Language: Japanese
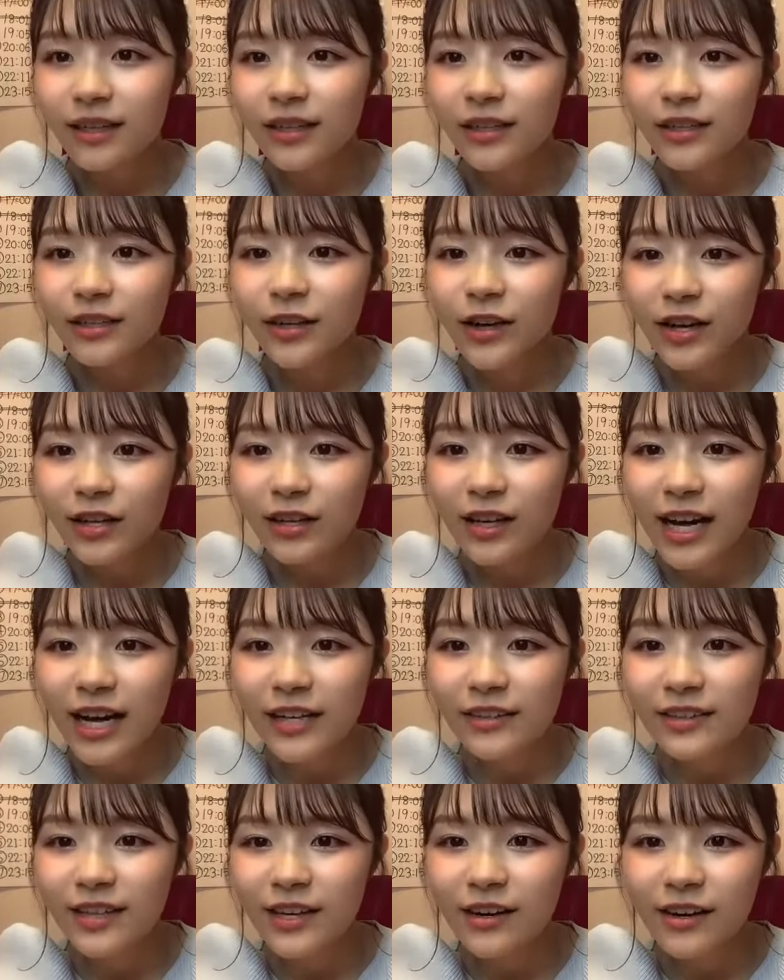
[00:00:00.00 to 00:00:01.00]
よあ
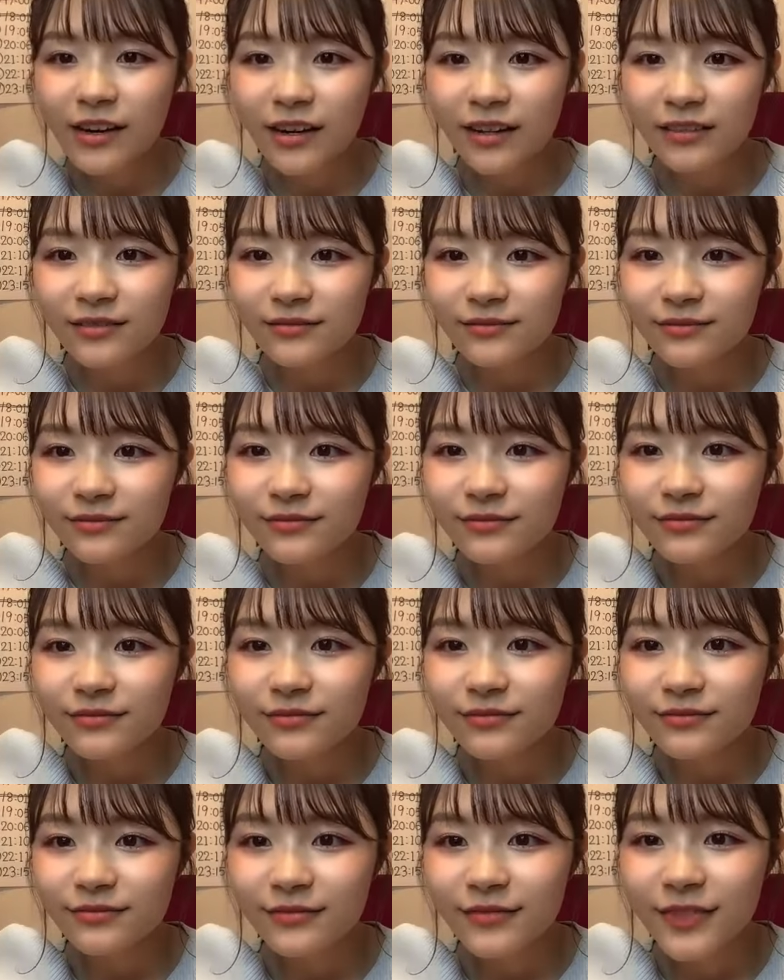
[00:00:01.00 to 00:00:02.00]
ゆ太郎
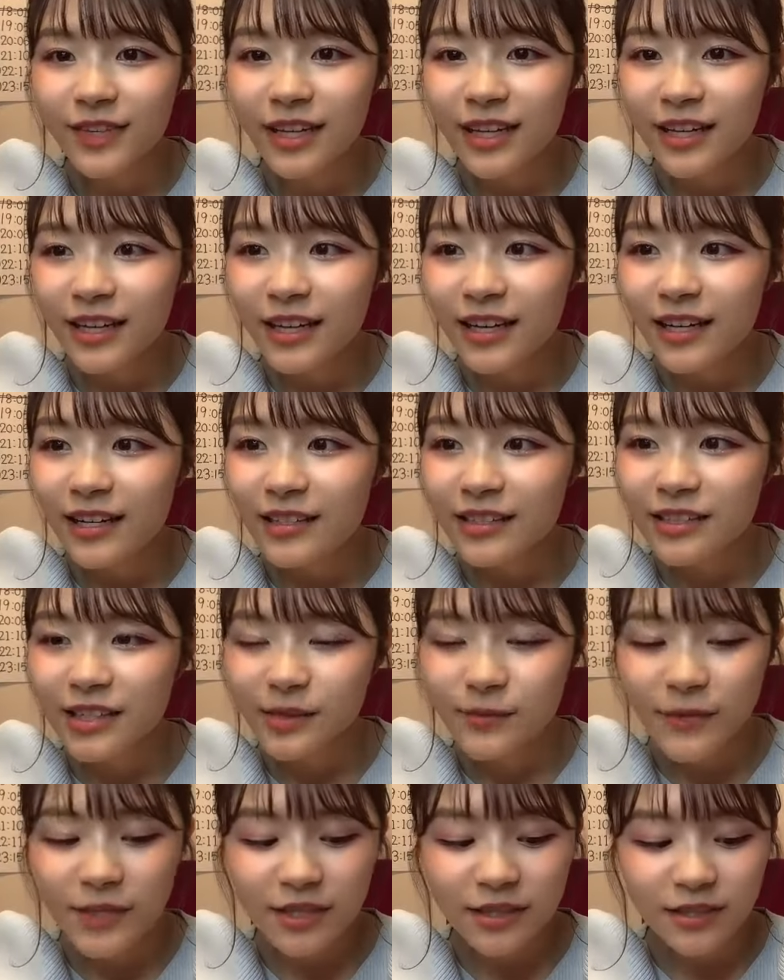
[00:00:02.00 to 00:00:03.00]

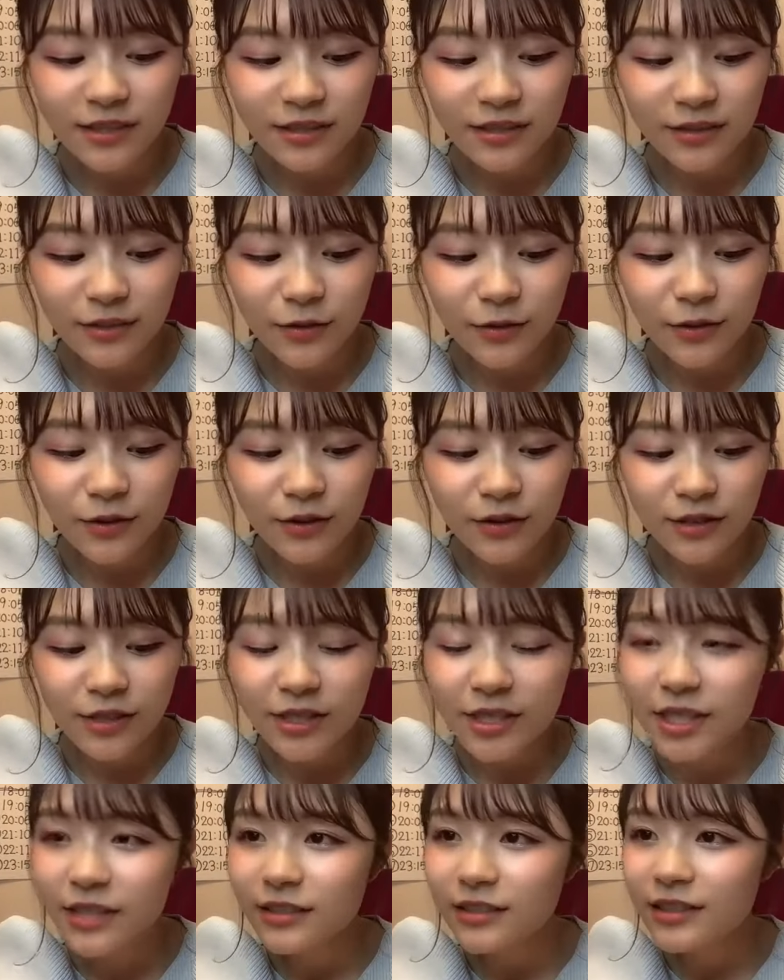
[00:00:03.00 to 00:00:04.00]
SMS 登録し
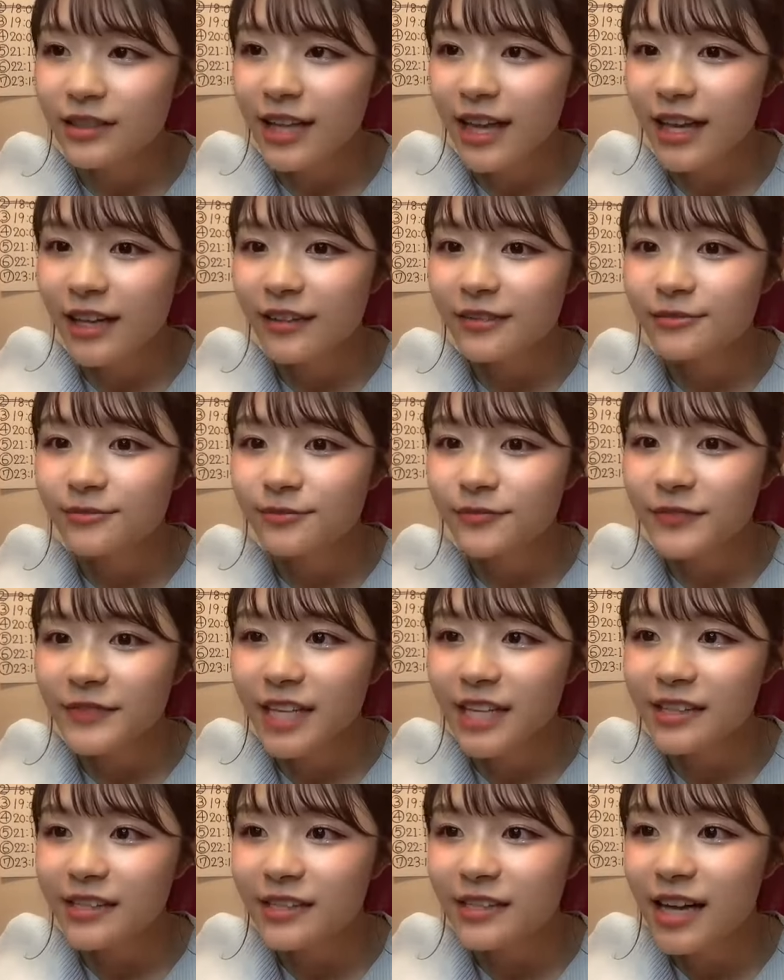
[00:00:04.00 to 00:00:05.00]
てるって
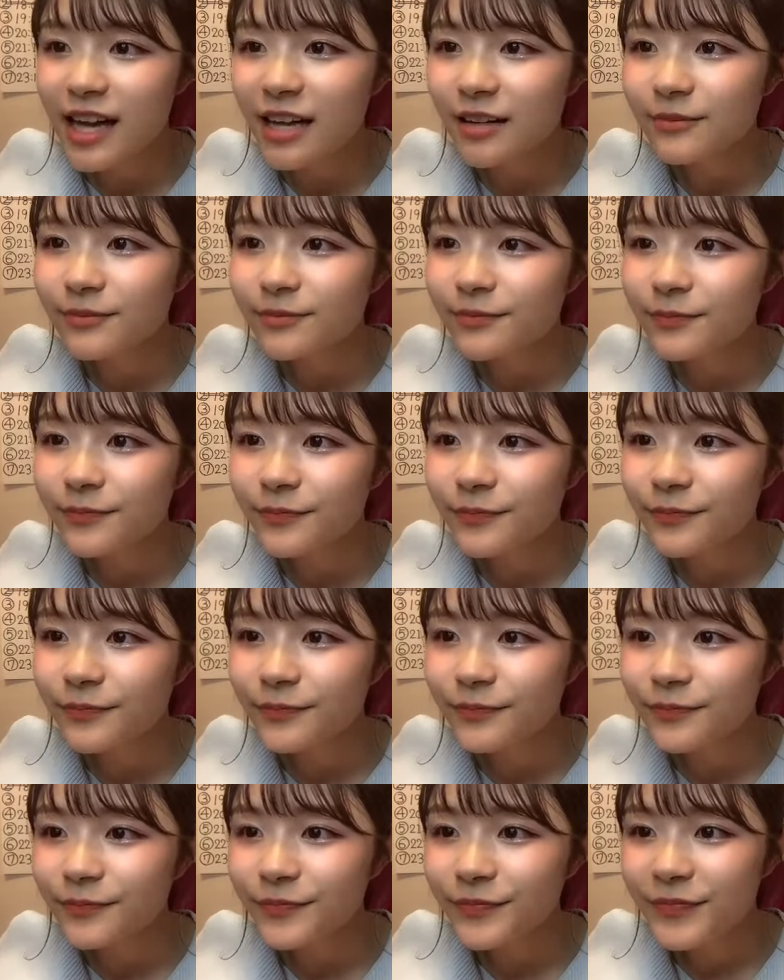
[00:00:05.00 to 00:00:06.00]
さすが
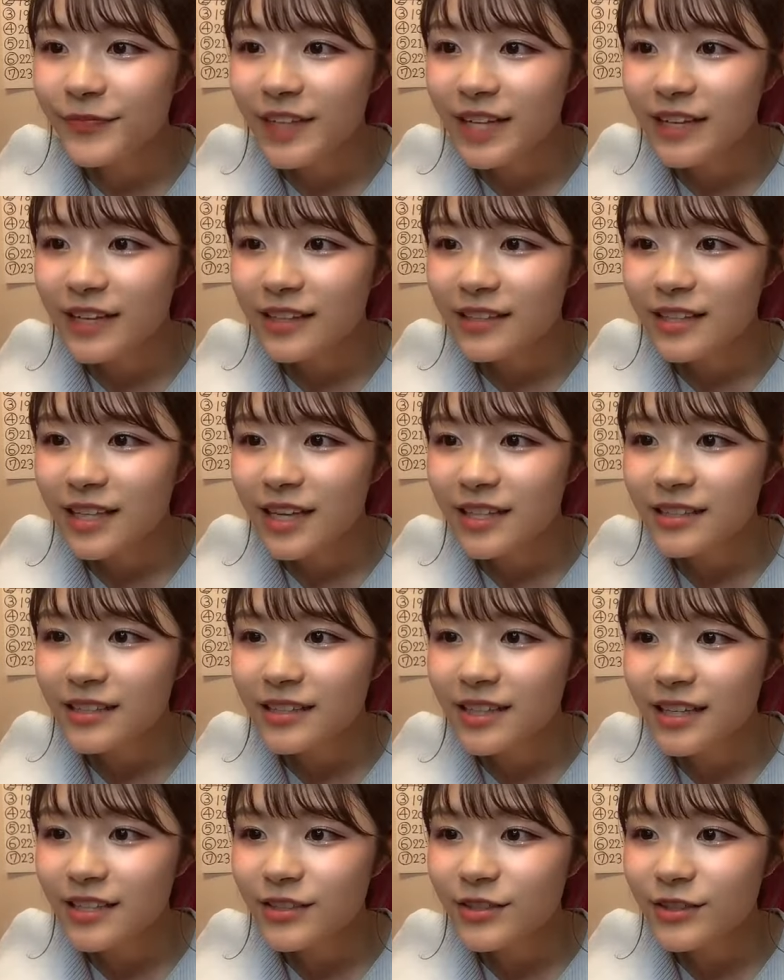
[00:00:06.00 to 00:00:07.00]
さす
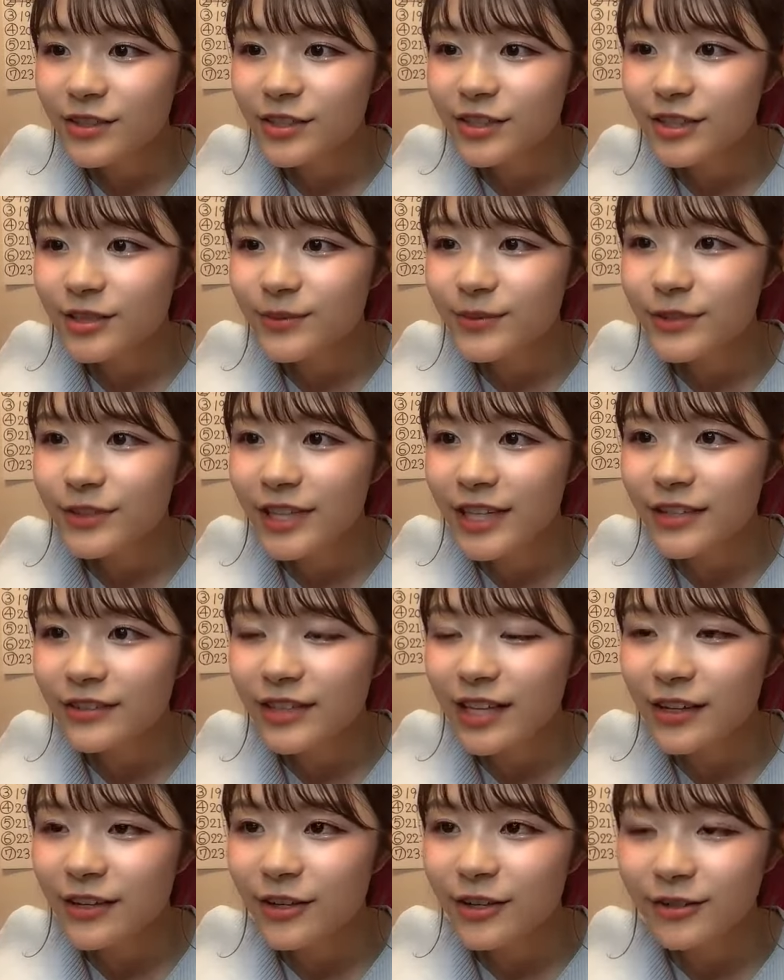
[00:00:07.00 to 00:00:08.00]
がショールームのあゆ
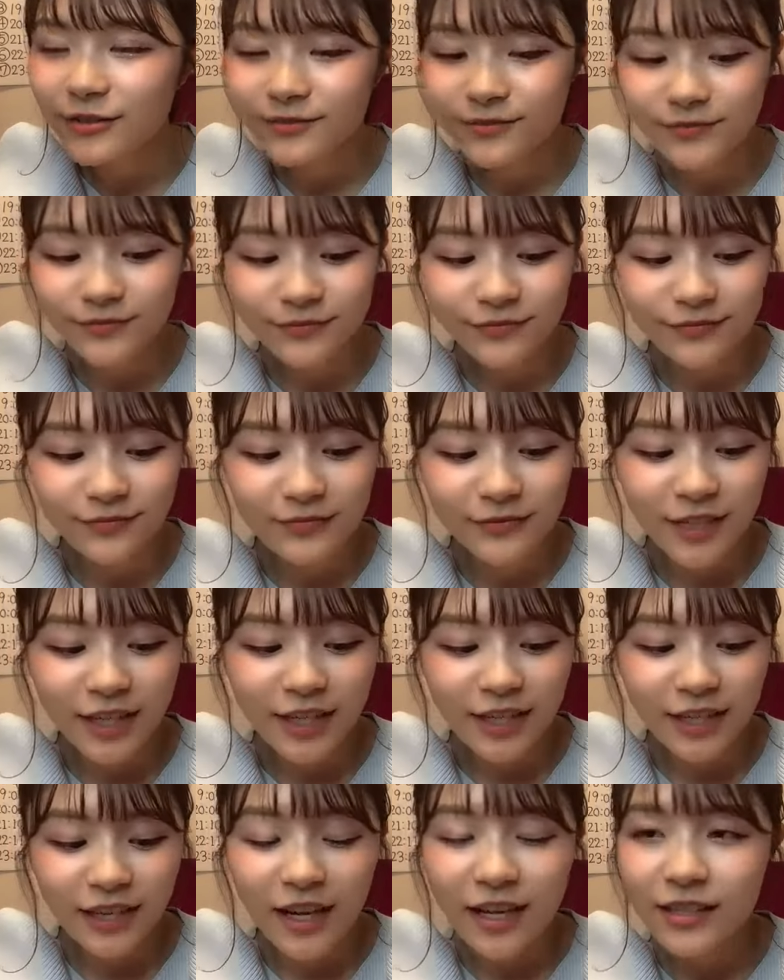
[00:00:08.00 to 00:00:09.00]
太郎
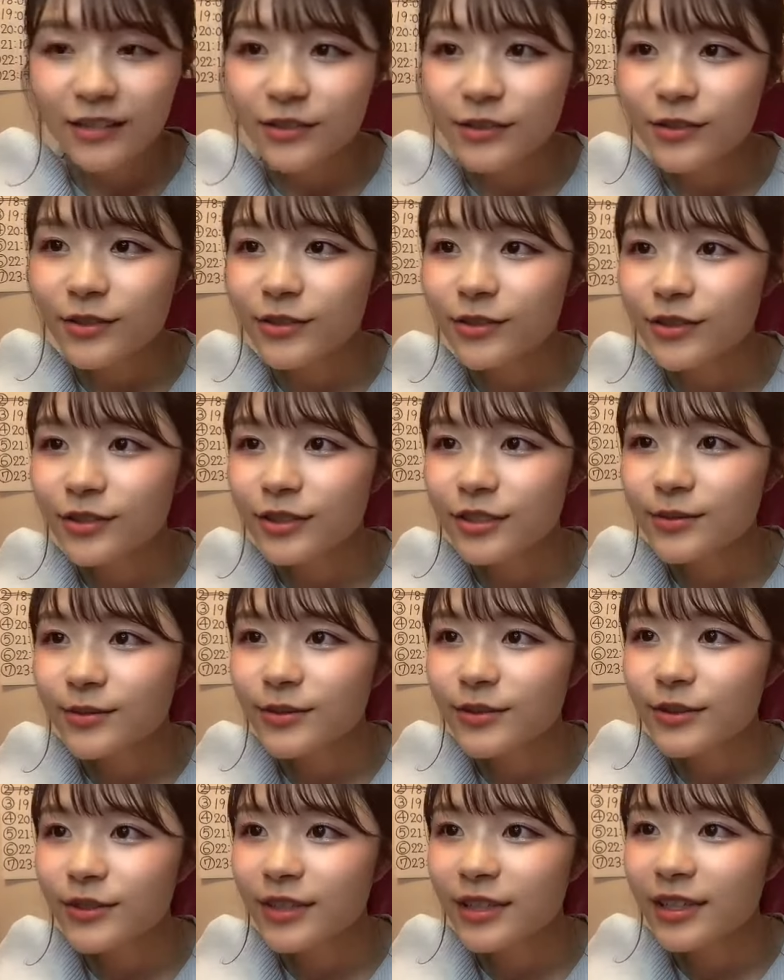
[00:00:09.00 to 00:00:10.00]
元祖ショールーム
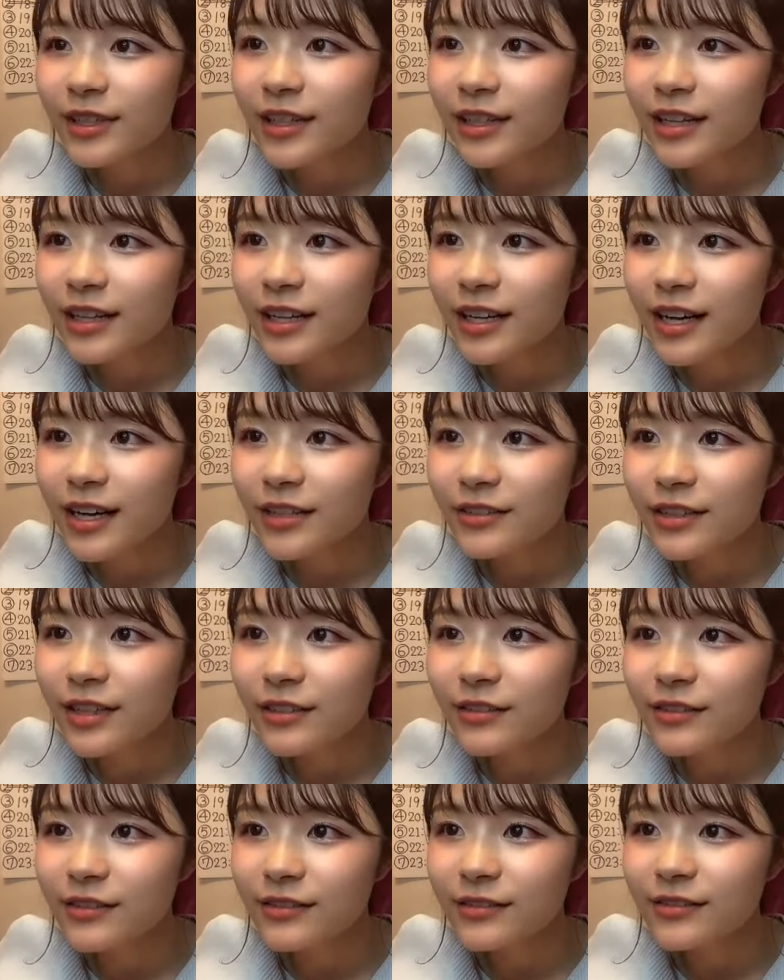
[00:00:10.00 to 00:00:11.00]
のあゆ太
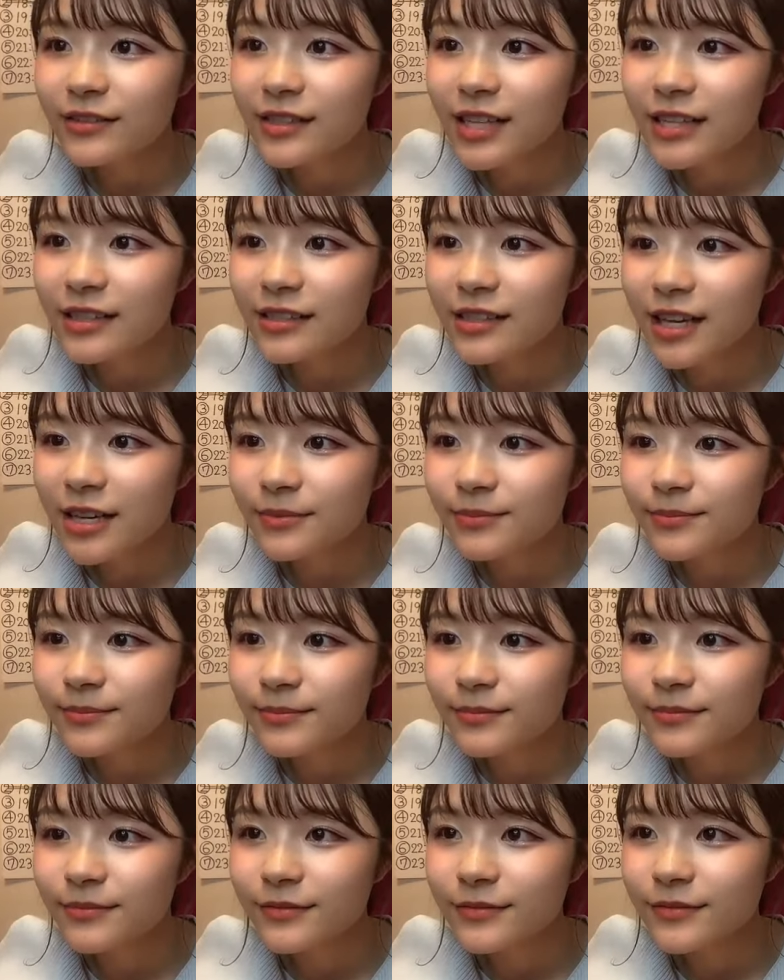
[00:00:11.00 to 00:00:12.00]
郎さすが
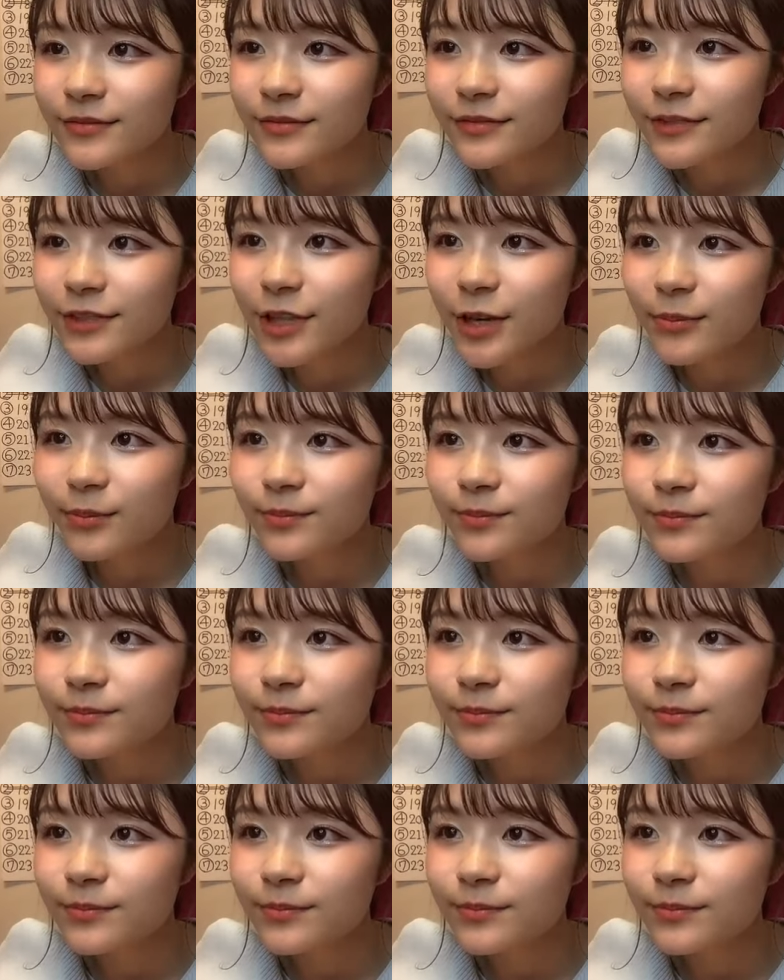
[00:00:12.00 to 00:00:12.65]
よっ